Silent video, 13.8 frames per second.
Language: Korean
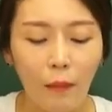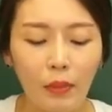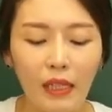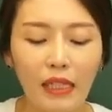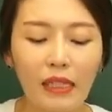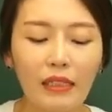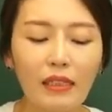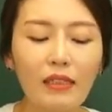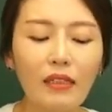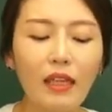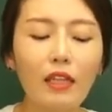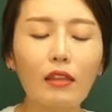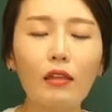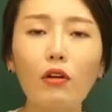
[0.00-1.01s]

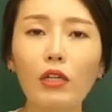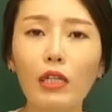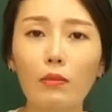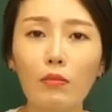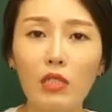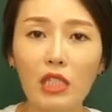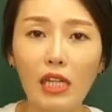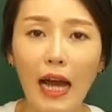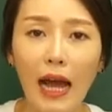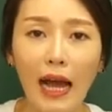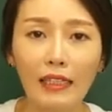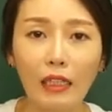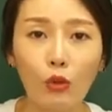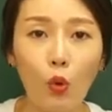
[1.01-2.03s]
비슷했던
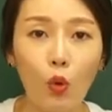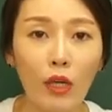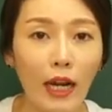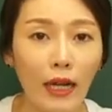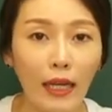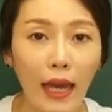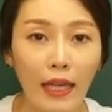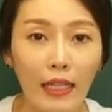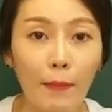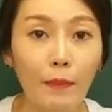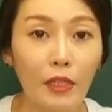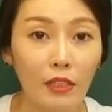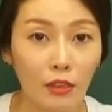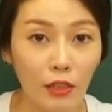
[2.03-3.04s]
김치가 자 동일한 게 아니라
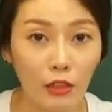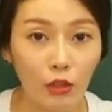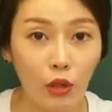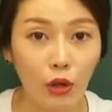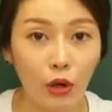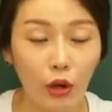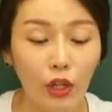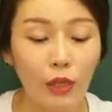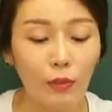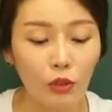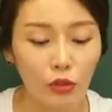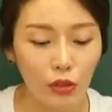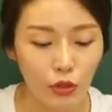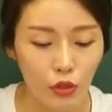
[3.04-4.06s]
비슷했어요.
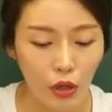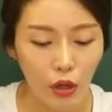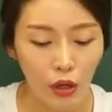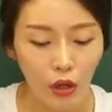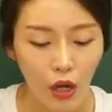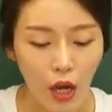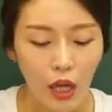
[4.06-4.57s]
1번 틀렸죠?